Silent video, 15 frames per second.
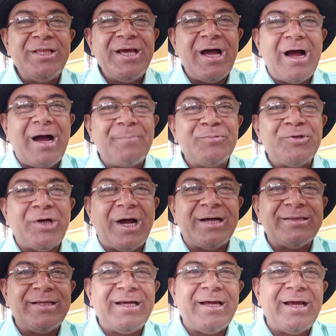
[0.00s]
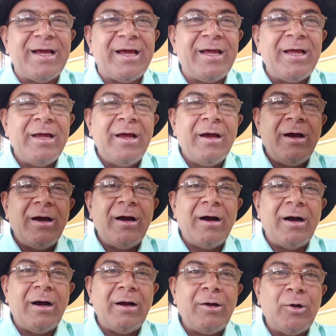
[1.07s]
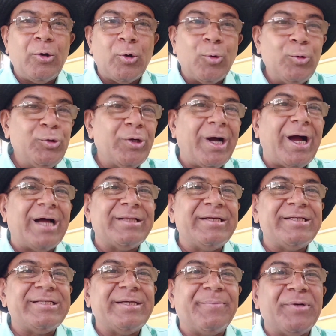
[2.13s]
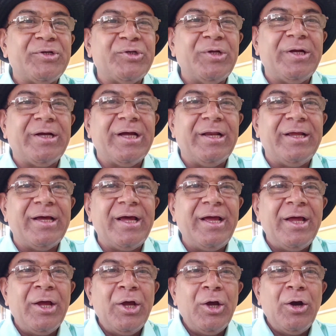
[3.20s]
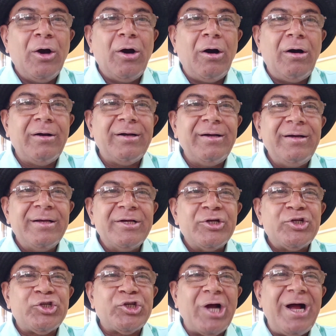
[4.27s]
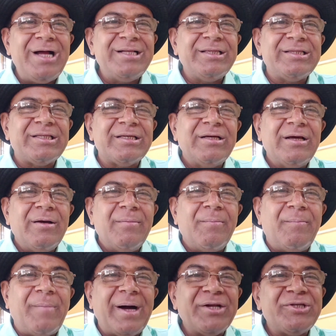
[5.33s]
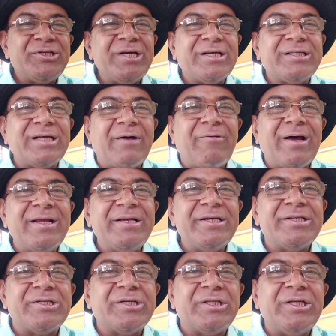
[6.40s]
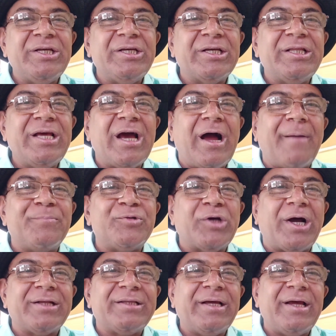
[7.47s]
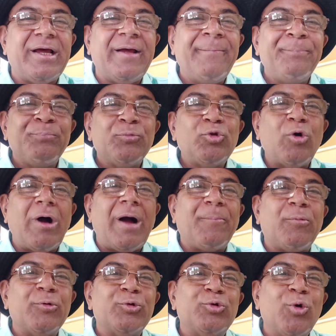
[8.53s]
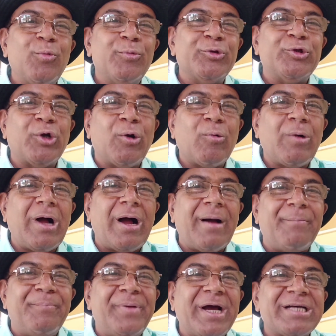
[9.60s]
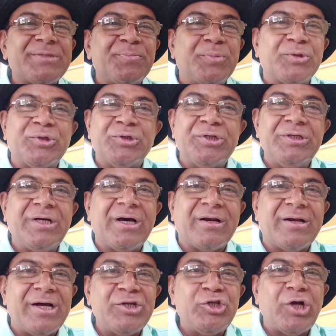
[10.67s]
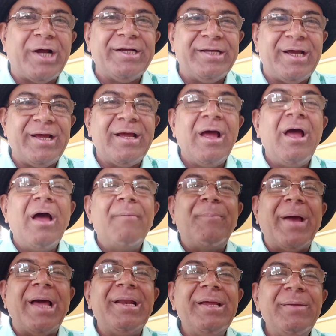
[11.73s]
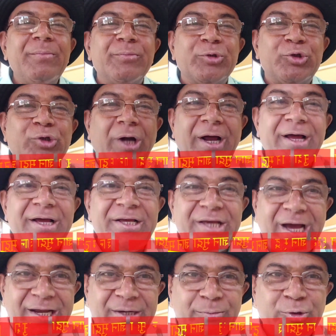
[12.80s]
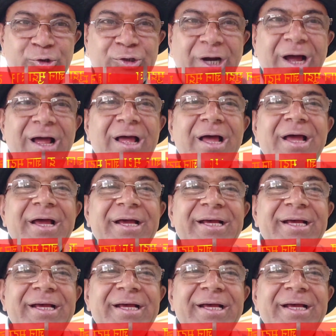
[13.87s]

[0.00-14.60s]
यदि आप चाहते हैं आ, क्रोध आदि से बचने के लिए और शांत मानसिकता वाली स्थिति यदि आप चाहते हैं तो आपको दो मुद्राओं का अभ्यास प्रतिदिन करना चाहिए पहली मुद्रा है ज्ञान मुद्रा